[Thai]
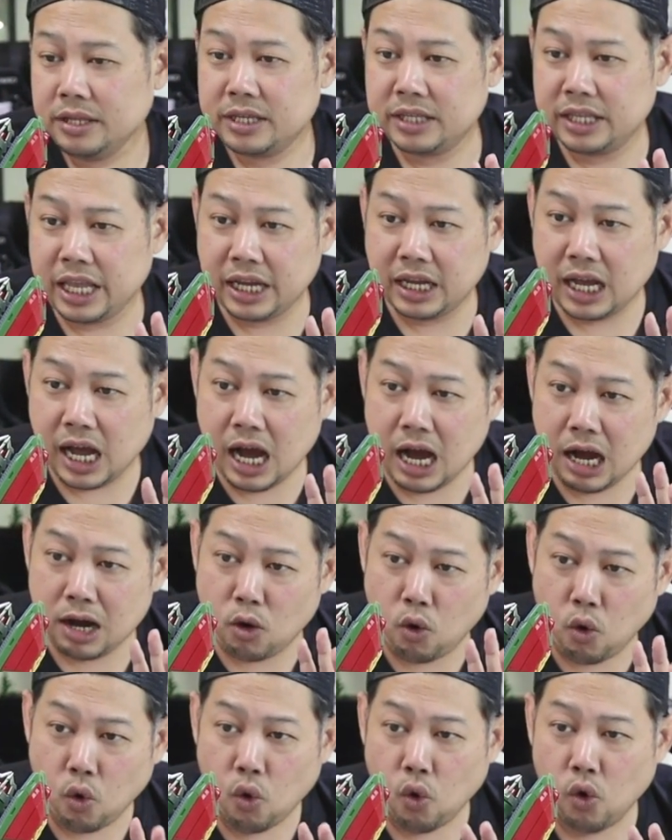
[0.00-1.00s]
สติกเกอร์
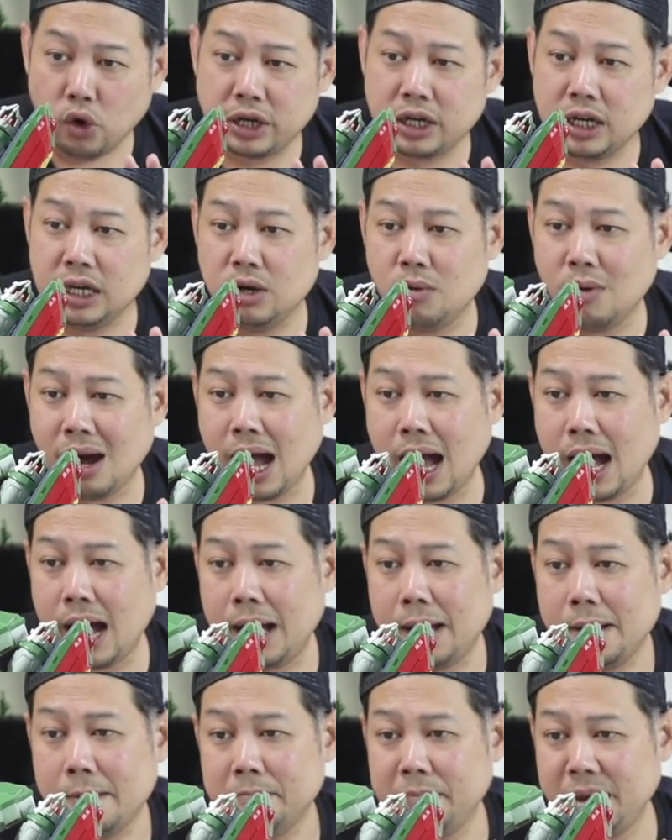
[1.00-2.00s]
ขูดหรือว่า
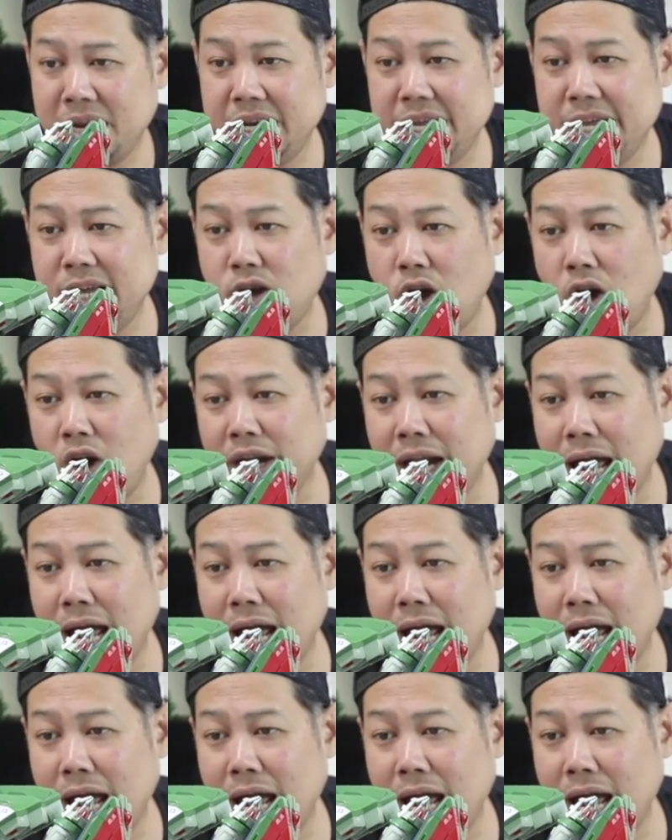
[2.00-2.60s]
เป็นดีคอ